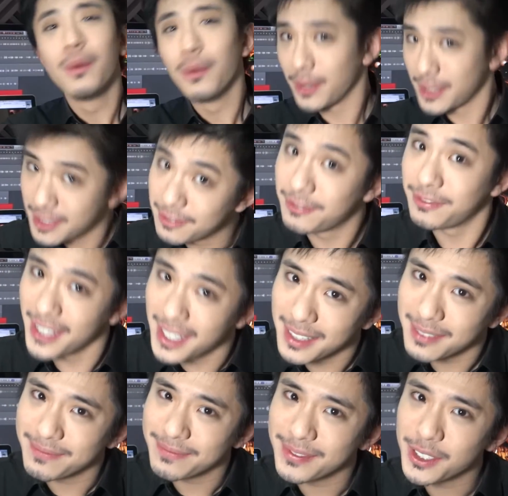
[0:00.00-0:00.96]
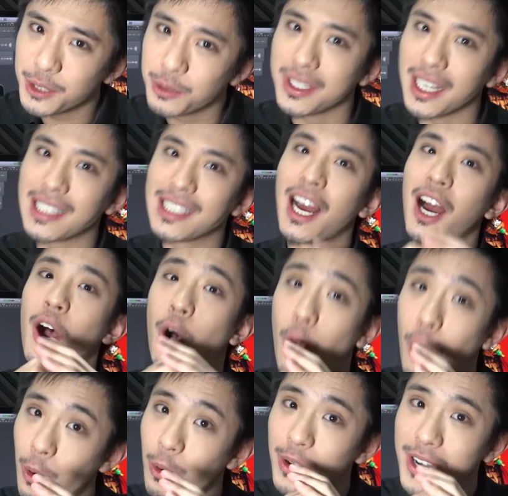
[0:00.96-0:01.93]
我是 Venom，祝大家
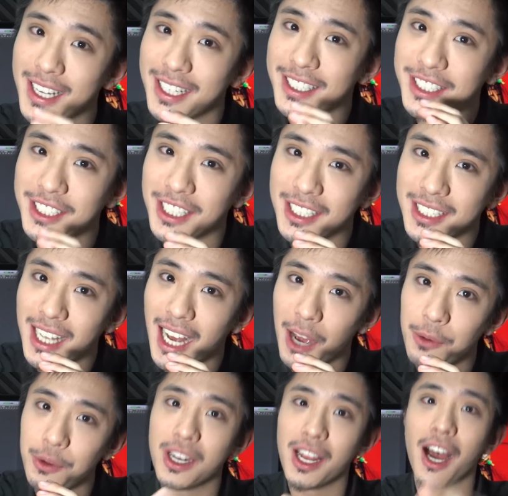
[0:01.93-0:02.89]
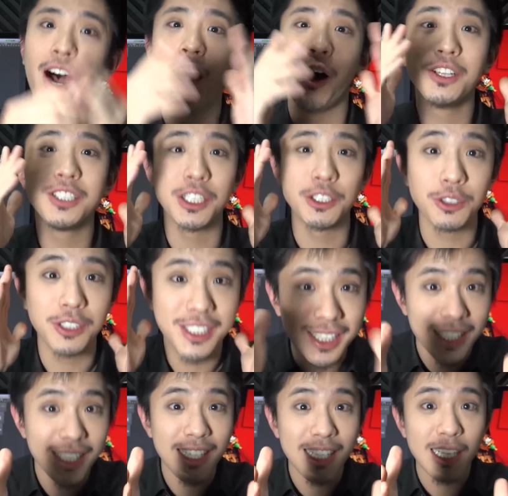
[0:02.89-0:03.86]
猴年行大运，好好享受
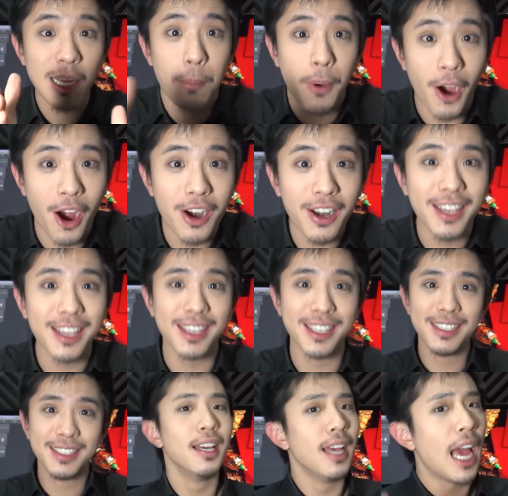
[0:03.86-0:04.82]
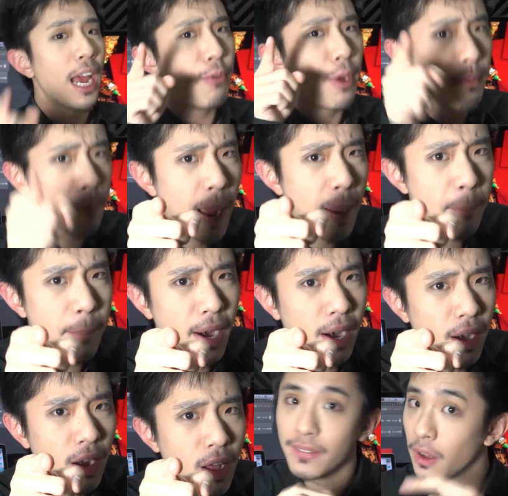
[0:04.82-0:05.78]
今年的 Party。And remember,
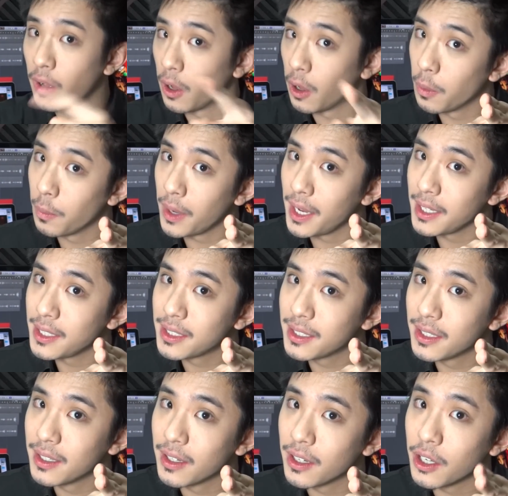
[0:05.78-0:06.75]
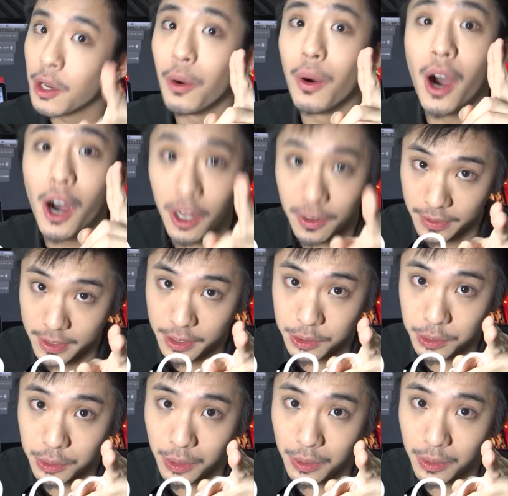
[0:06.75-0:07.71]
always go o u t
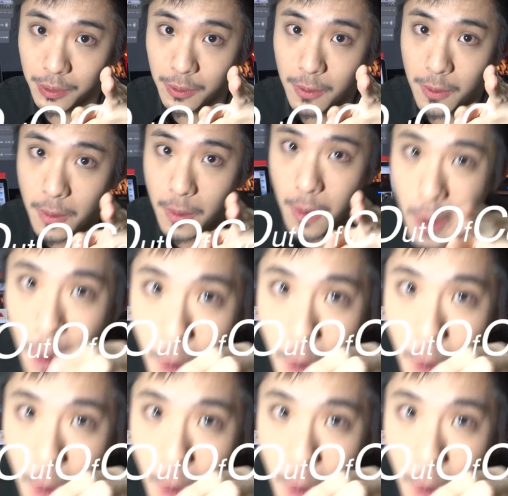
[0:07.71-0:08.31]
control.